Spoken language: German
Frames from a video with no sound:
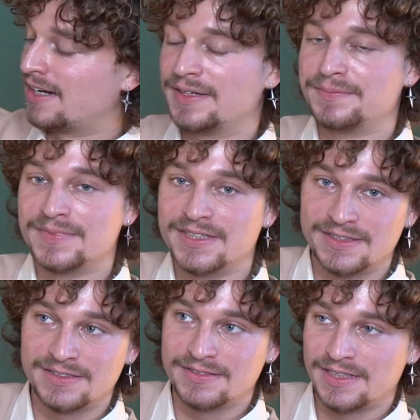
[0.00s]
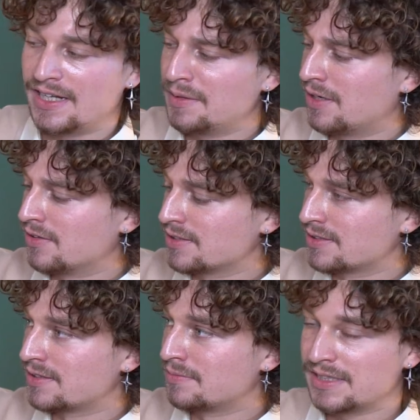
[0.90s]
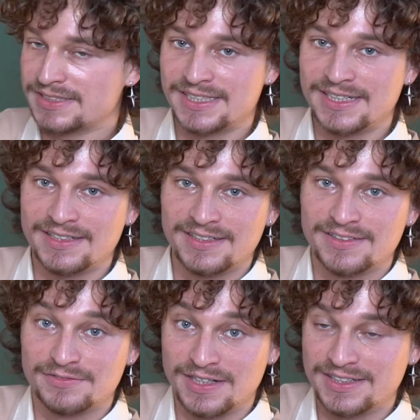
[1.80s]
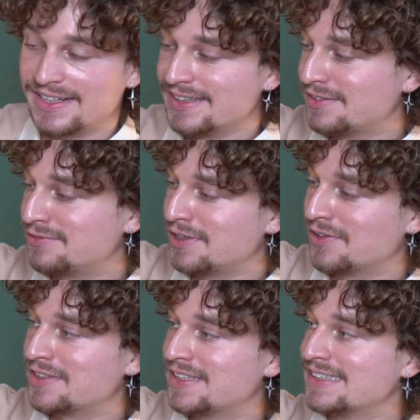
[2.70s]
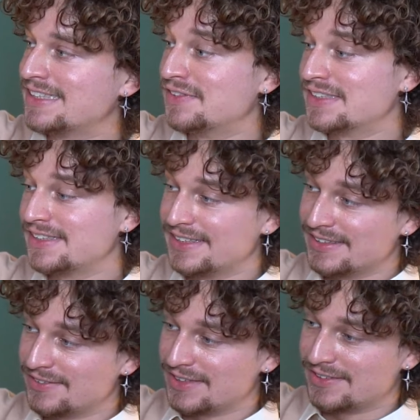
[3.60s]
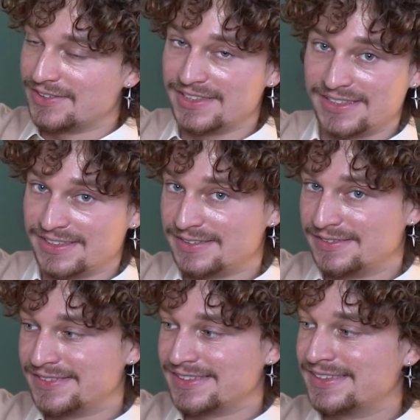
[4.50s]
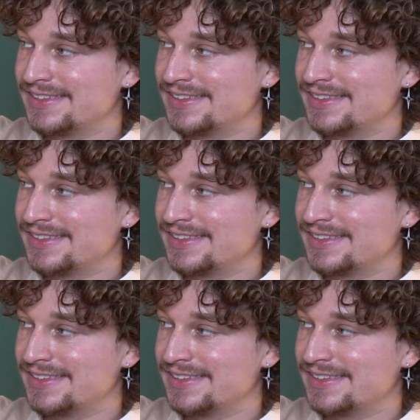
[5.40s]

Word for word: einem, ein Label aus Marseille, Frankreich, für die Leute, die es nicht wissen hier unter euch, ja, weiß ja